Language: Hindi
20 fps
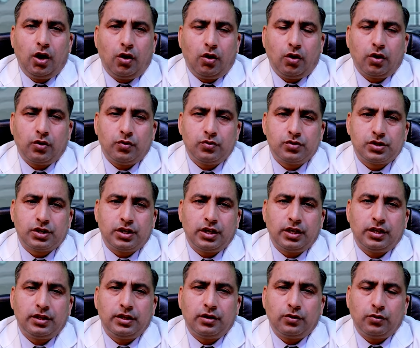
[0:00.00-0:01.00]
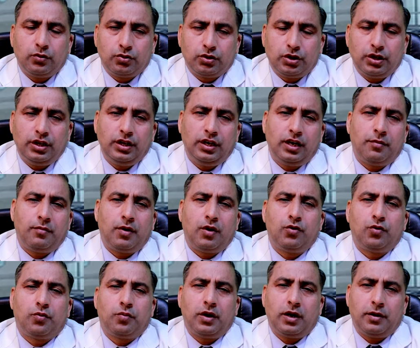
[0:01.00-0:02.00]
और उसके अंदर उतनी ही
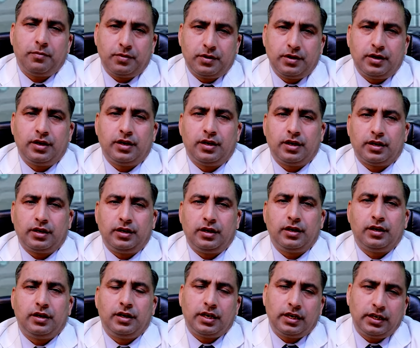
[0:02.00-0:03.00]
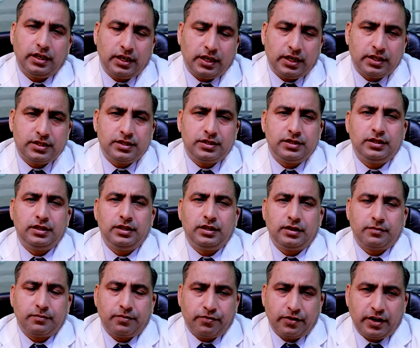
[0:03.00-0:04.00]
अमाउंट में आप कर्ड रखिए यानी अच्छी
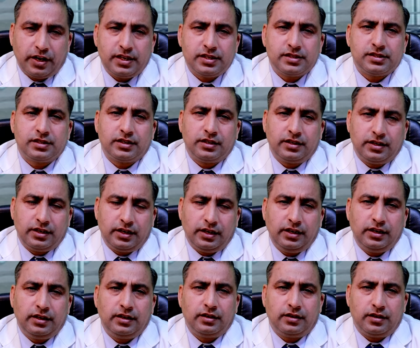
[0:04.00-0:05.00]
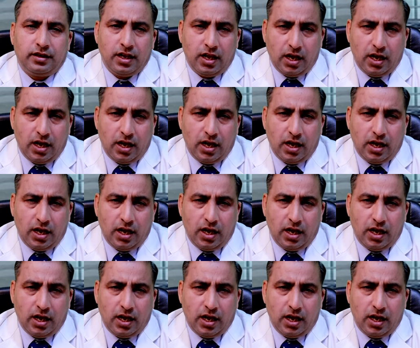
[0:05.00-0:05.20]
फ्रेश ग्रीन